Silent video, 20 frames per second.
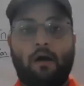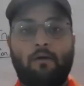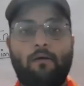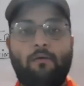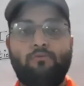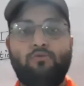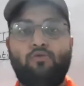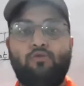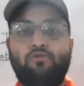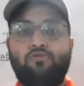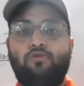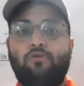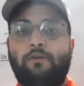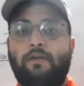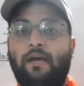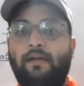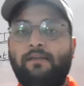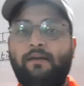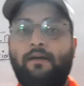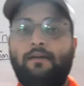अब हम दोस्तों
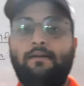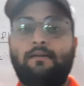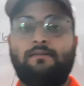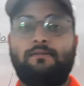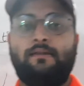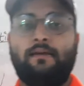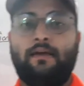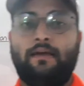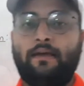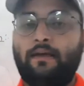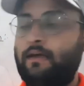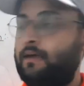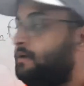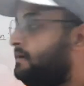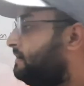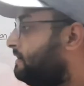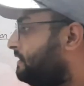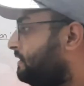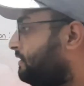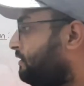क्या जान लेते हैं
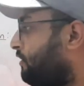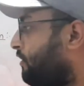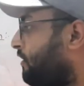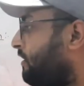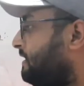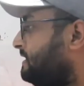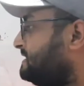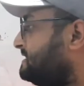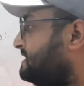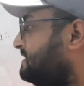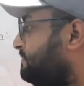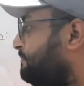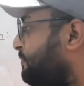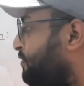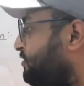कॉस्ट